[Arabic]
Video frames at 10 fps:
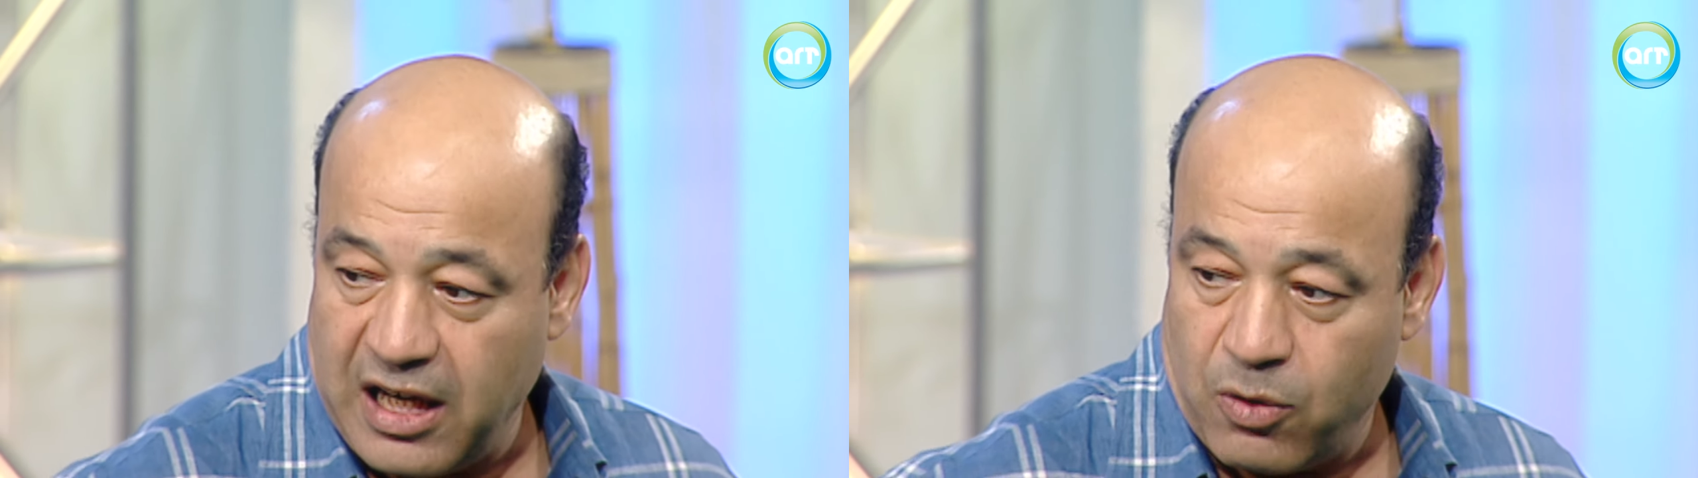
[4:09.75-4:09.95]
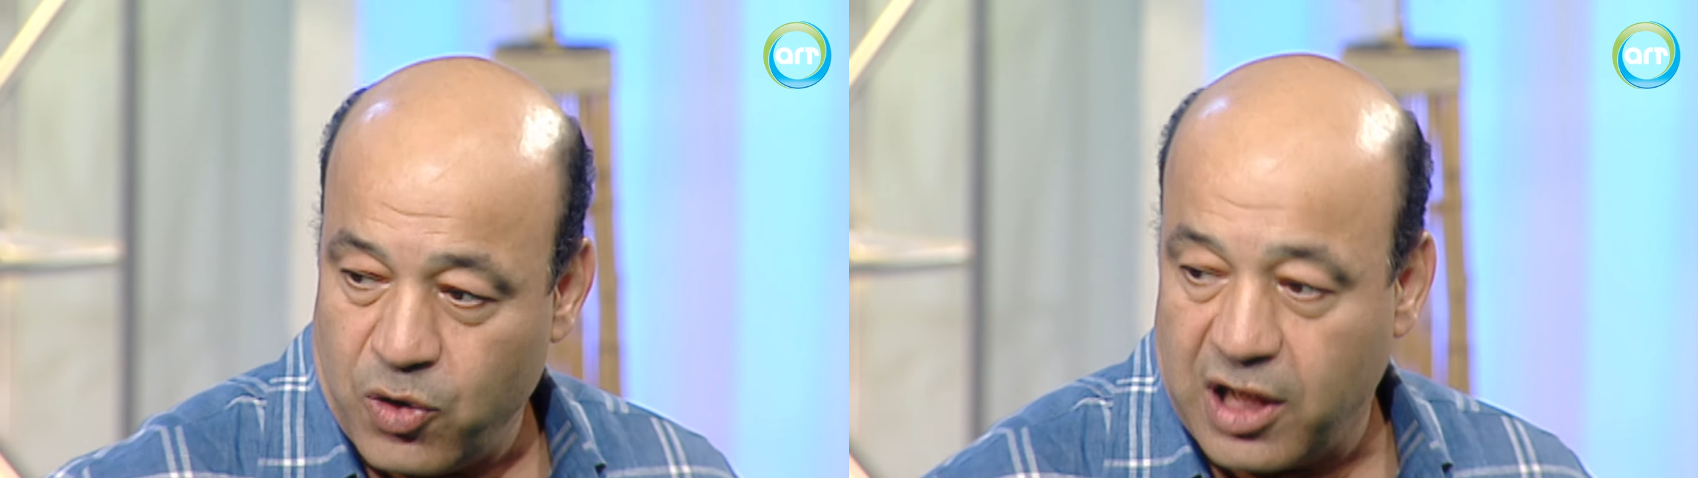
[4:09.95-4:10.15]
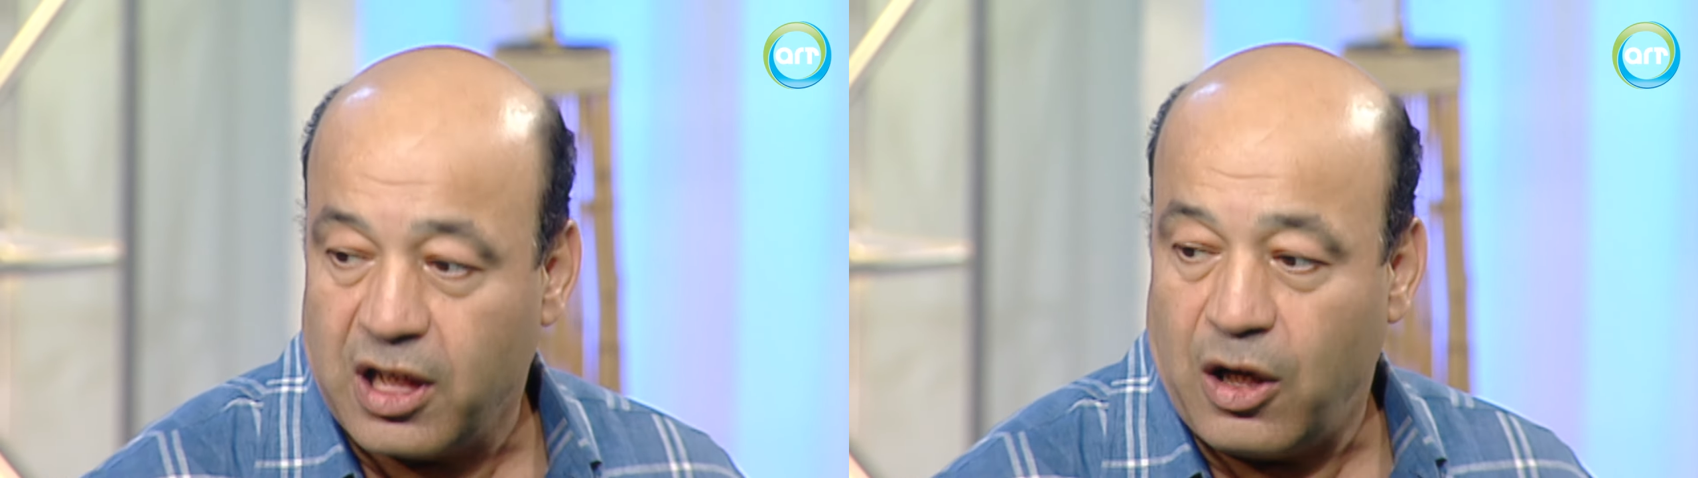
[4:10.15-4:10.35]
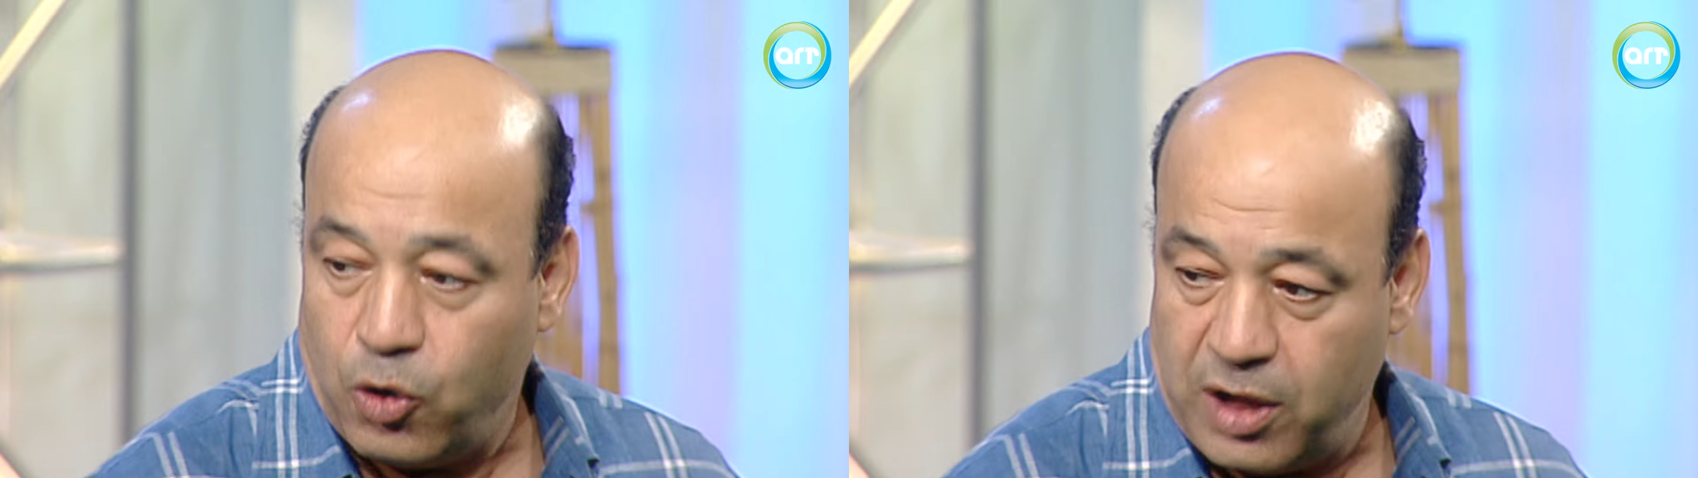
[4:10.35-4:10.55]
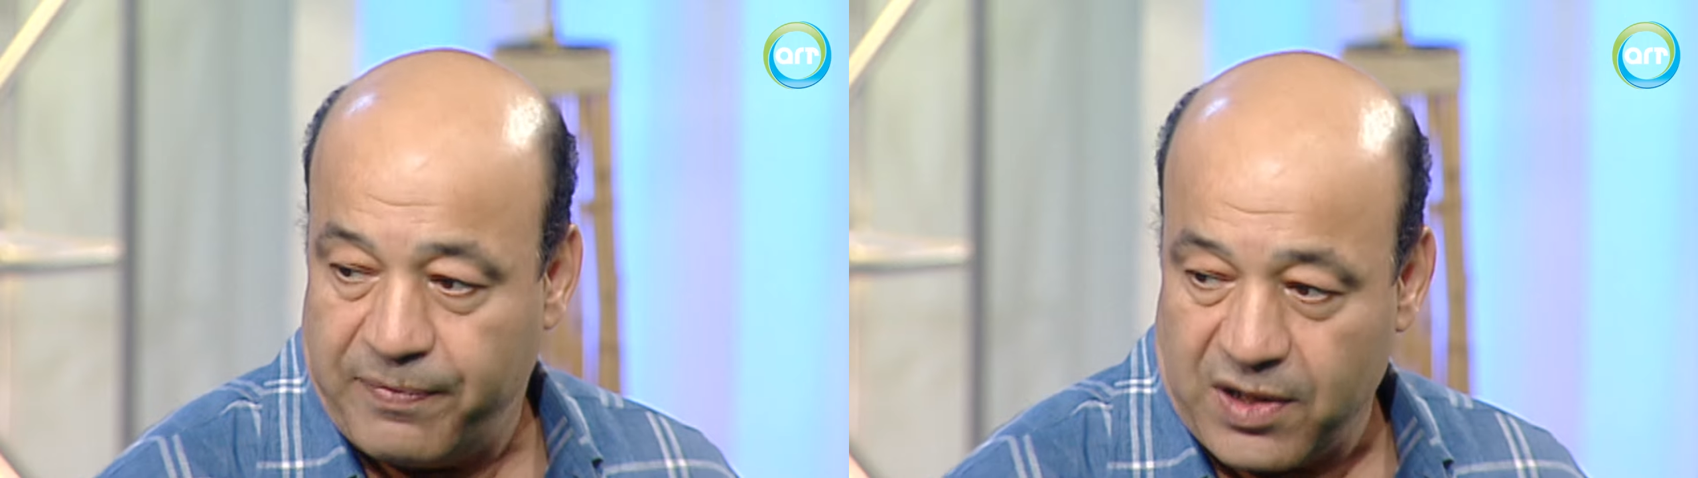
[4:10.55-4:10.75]
عروسه تطلع
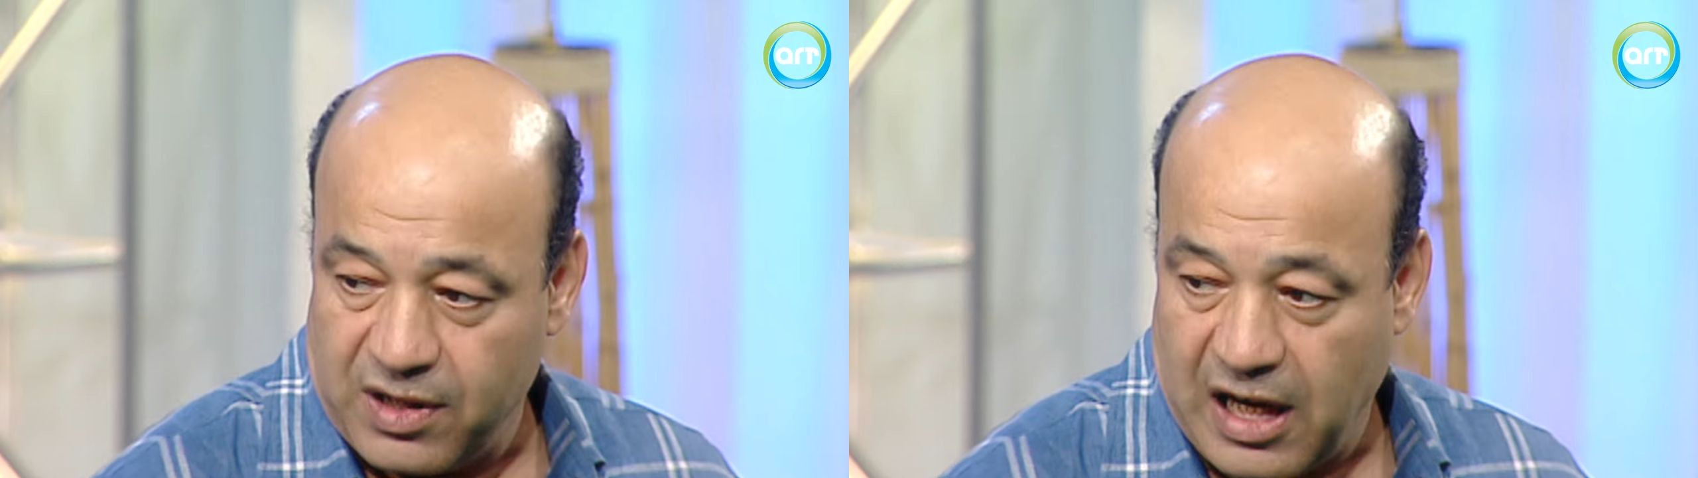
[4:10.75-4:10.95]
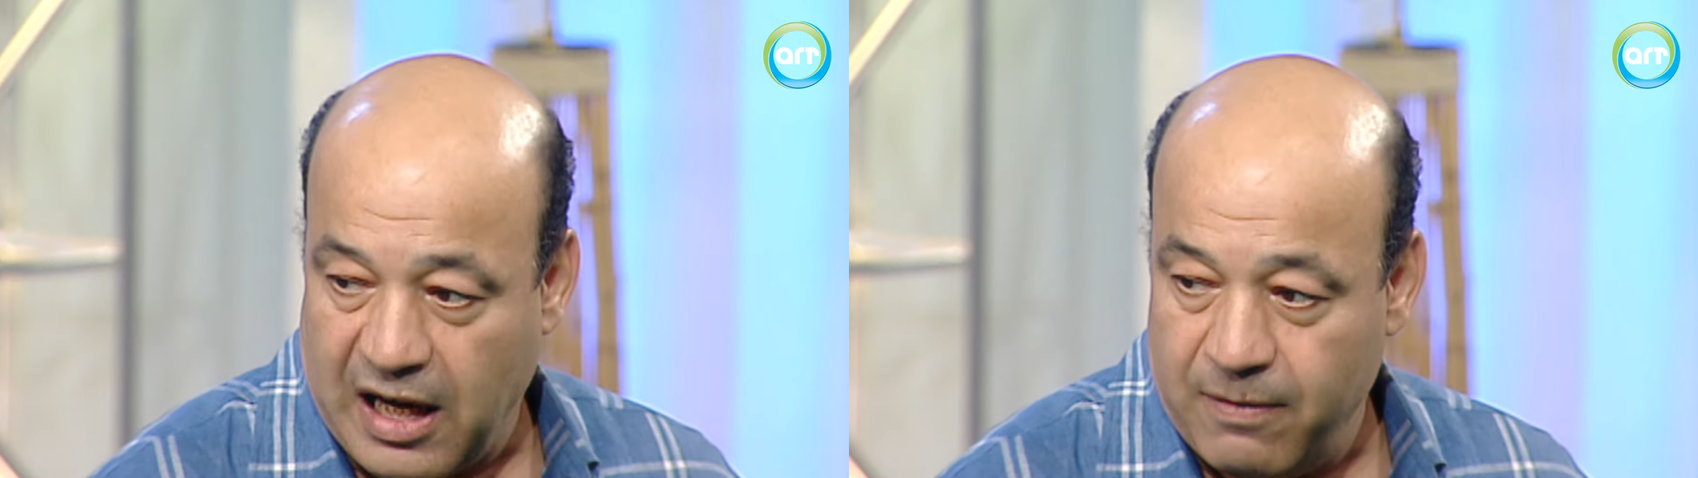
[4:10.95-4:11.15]
اختي في الرضاعه